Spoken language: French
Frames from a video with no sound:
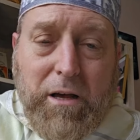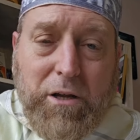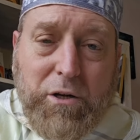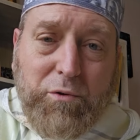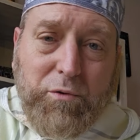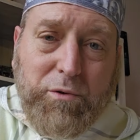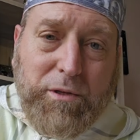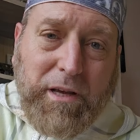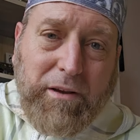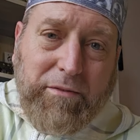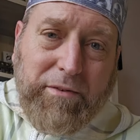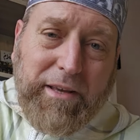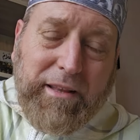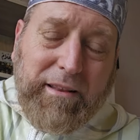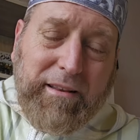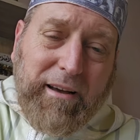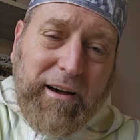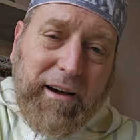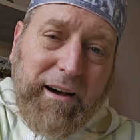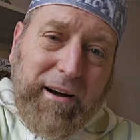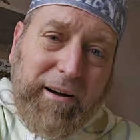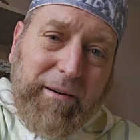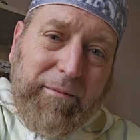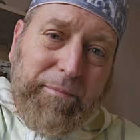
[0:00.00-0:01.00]
Je vous invite
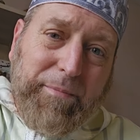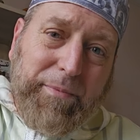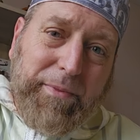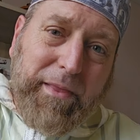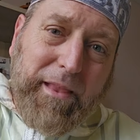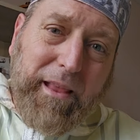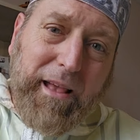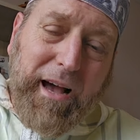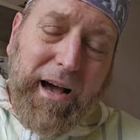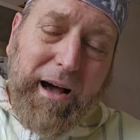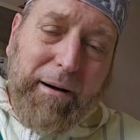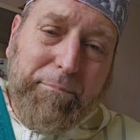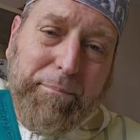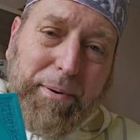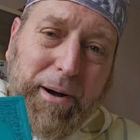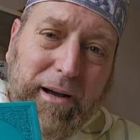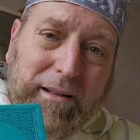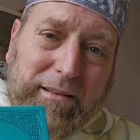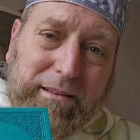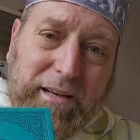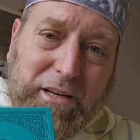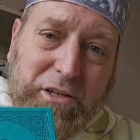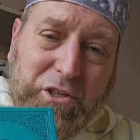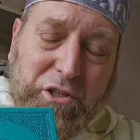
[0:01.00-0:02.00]
à,
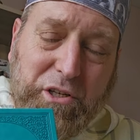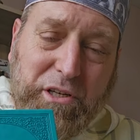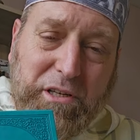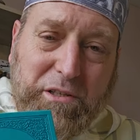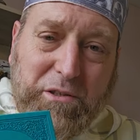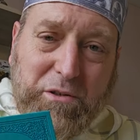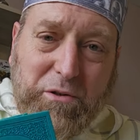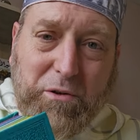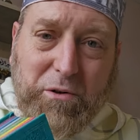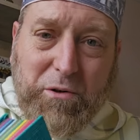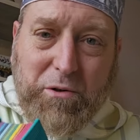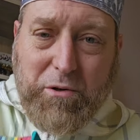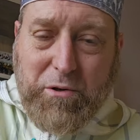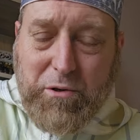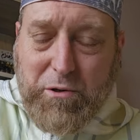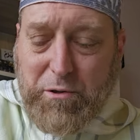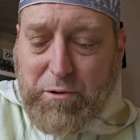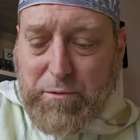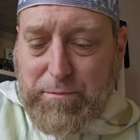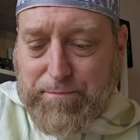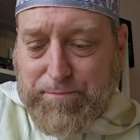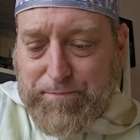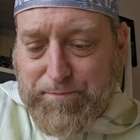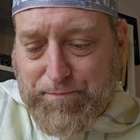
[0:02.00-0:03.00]
partager
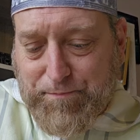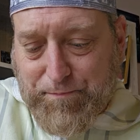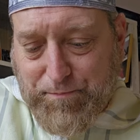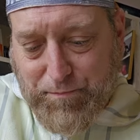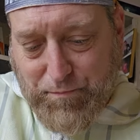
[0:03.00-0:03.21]
ce,